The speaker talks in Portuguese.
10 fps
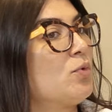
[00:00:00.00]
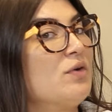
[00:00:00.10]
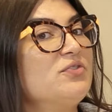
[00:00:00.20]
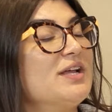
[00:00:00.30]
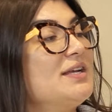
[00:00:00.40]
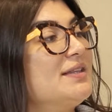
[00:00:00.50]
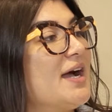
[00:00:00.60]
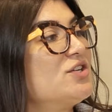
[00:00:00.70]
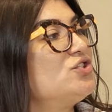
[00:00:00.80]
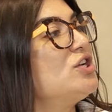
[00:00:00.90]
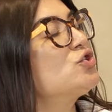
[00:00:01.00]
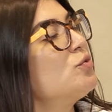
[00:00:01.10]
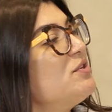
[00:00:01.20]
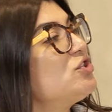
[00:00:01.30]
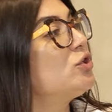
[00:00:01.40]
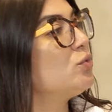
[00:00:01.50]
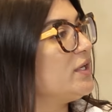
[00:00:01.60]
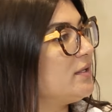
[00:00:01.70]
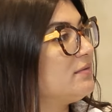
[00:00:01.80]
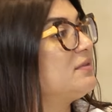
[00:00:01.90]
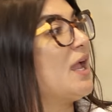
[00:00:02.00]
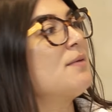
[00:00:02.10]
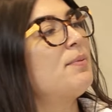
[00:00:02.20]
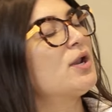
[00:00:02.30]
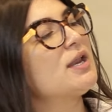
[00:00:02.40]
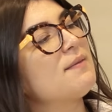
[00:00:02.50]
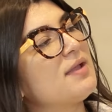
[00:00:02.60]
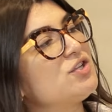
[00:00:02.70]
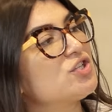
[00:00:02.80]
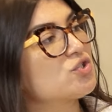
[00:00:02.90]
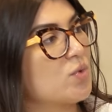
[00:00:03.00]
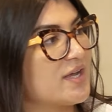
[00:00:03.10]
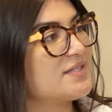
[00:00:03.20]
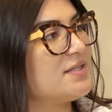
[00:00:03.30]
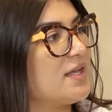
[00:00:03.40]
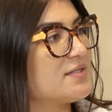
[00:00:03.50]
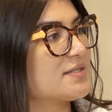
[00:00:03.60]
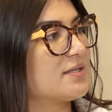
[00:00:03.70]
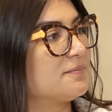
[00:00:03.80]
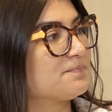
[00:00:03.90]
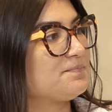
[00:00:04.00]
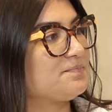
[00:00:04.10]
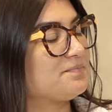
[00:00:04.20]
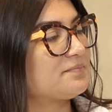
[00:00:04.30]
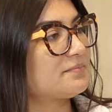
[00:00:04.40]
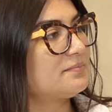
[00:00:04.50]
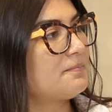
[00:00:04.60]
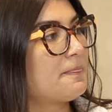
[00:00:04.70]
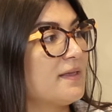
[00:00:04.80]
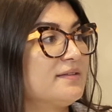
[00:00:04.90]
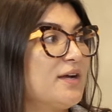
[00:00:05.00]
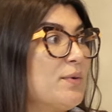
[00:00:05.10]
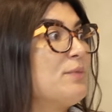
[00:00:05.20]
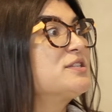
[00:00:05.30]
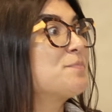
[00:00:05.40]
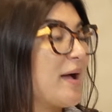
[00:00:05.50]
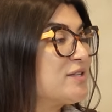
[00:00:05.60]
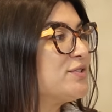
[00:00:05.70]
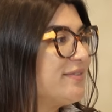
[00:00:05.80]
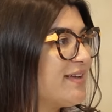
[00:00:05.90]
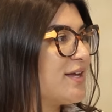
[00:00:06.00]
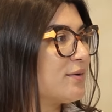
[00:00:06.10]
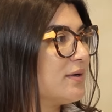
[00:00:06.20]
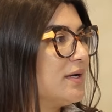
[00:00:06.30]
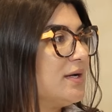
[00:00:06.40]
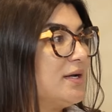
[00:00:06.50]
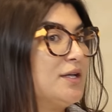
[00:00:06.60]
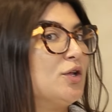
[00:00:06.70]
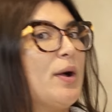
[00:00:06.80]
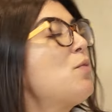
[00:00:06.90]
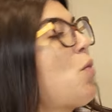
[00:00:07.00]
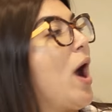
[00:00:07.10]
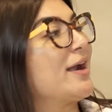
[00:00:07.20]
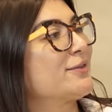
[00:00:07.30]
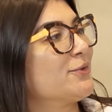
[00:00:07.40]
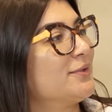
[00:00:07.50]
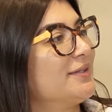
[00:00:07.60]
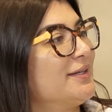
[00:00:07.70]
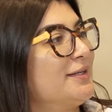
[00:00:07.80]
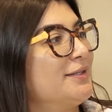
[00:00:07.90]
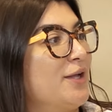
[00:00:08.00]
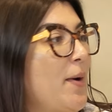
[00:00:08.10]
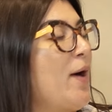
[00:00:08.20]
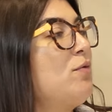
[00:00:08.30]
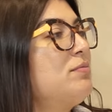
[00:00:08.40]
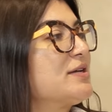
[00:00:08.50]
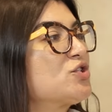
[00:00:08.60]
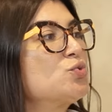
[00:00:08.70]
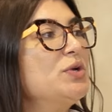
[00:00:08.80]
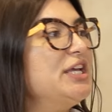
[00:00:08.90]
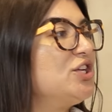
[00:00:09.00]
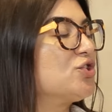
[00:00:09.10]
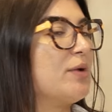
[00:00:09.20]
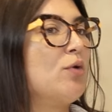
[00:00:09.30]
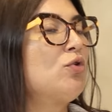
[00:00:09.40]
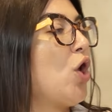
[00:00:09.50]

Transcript: com a finalidade de ele substituir temporariamente a sua residência. Então é um espaço inteiro, não é um quarto, Sim. não é uma suíte, não é um